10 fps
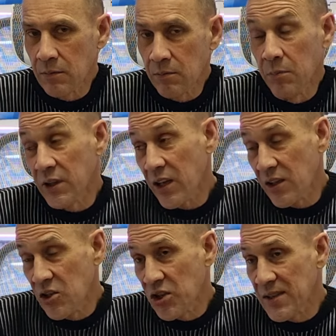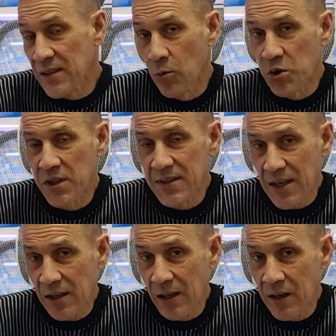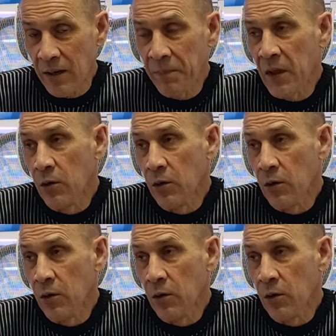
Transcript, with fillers: Мы такие часы уже делали.